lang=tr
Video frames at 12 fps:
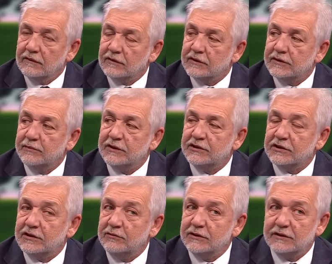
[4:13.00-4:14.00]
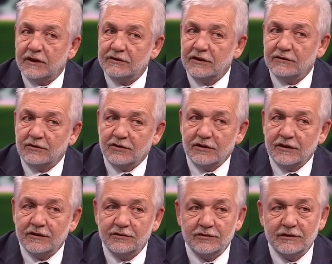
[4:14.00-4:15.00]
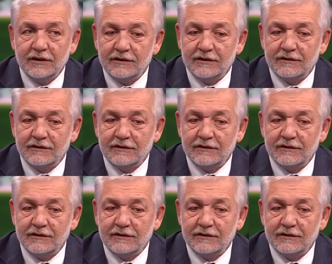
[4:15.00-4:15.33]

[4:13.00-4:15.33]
Kısmet çıktı mı Sercan oralar düğünlerde?